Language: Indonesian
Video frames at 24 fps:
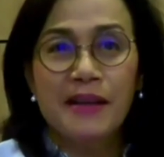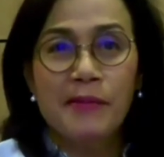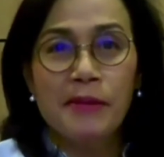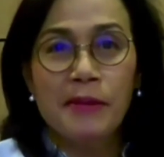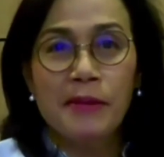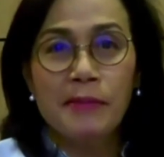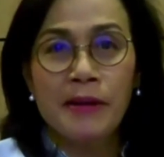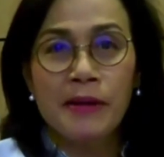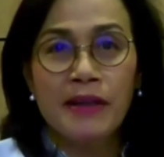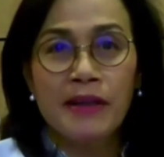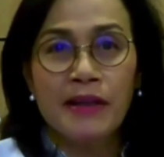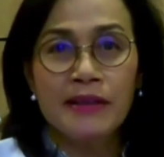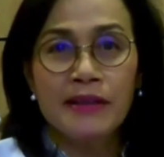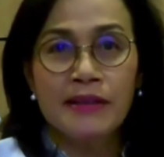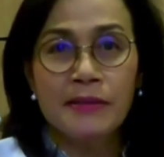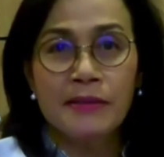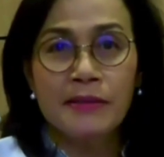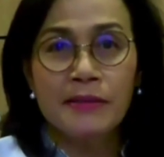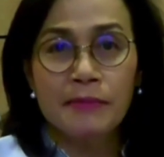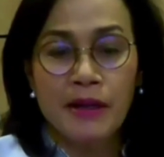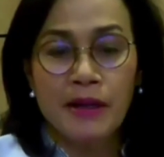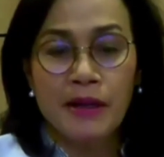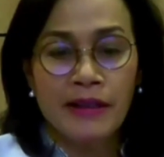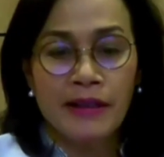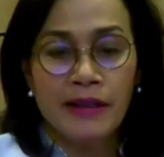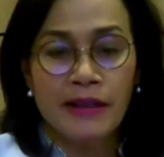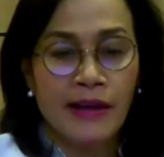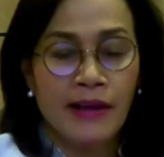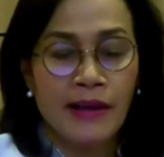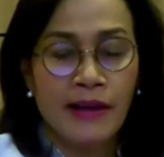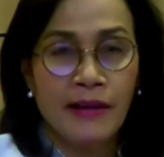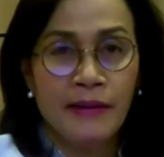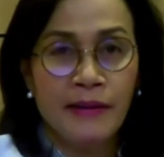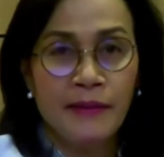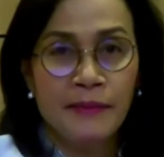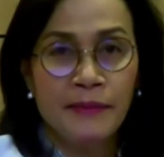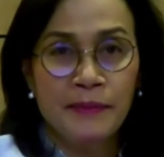Selamat pagi semuanya.